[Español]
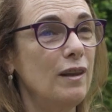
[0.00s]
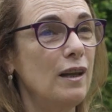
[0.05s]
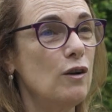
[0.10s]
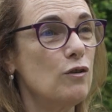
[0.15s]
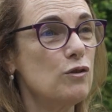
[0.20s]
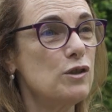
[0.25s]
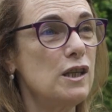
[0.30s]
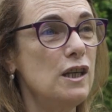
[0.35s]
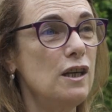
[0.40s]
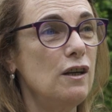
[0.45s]
de
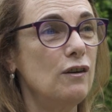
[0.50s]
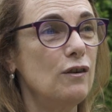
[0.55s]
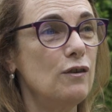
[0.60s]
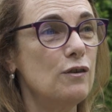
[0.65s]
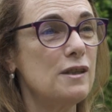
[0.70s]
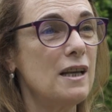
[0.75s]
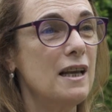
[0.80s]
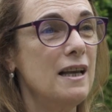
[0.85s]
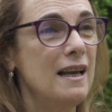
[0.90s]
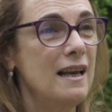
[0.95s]
los
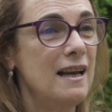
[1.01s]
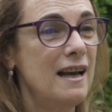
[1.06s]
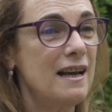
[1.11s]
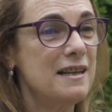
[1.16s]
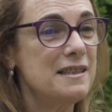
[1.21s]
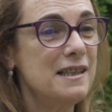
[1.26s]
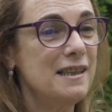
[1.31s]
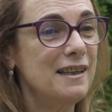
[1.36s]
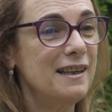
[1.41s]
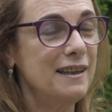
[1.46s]
hijos,
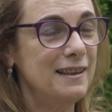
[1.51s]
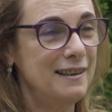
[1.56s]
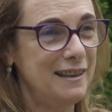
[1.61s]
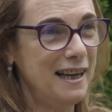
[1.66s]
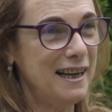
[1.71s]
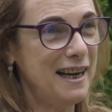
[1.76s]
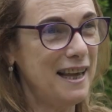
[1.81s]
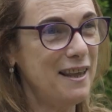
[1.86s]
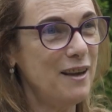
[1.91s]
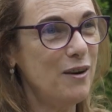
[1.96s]
así que te
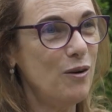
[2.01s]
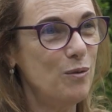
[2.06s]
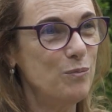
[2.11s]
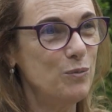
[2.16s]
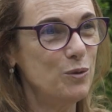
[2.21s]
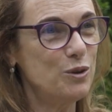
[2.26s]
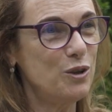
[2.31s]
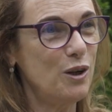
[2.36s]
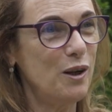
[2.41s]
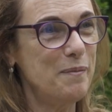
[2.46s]
agradezco
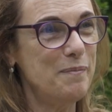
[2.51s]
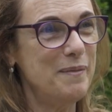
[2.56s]
mucho la